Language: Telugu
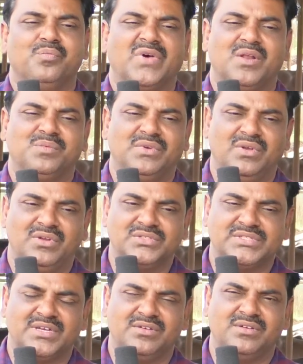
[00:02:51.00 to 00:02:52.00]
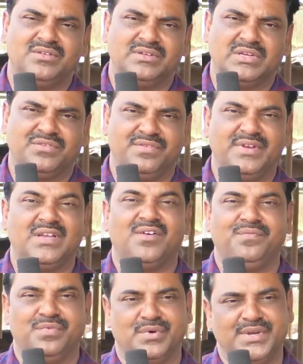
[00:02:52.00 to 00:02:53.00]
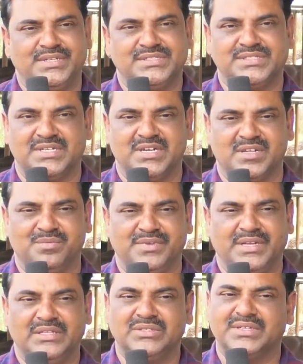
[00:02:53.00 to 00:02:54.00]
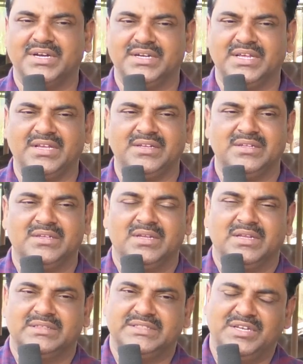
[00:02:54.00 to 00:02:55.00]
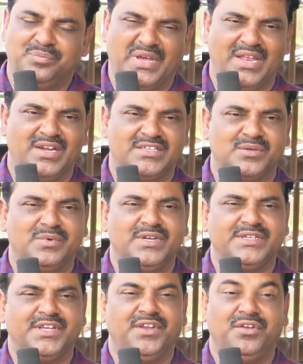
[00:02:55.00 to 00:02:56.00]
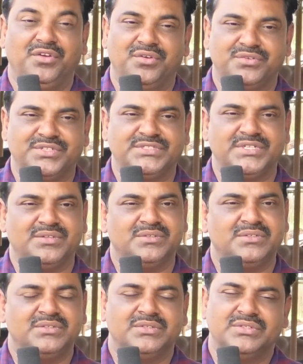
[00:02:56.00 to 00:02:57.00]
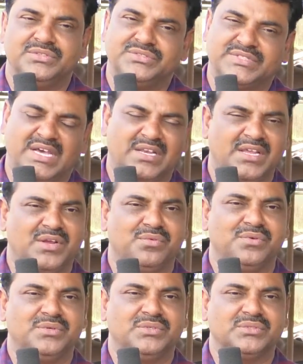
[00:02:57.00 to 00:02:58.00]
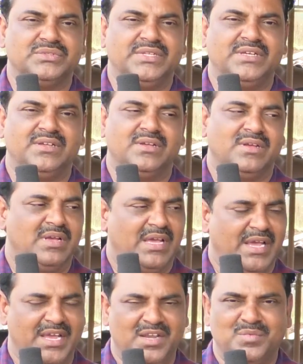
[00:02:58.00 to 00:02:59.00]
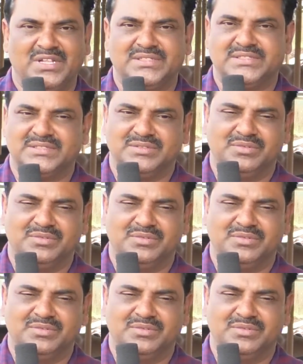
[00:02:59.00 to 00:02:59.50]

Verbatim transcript: మనము ల్యూసన్ను క్వీన్ ఆఫ్ ఫోరేజెస్ అంటాము ఎందుకంటే దీని ప్యాలెటబిలిటీ న్యూట్రిషను చాలా ఎక్కువ ఉంటుంది యానిమల్స్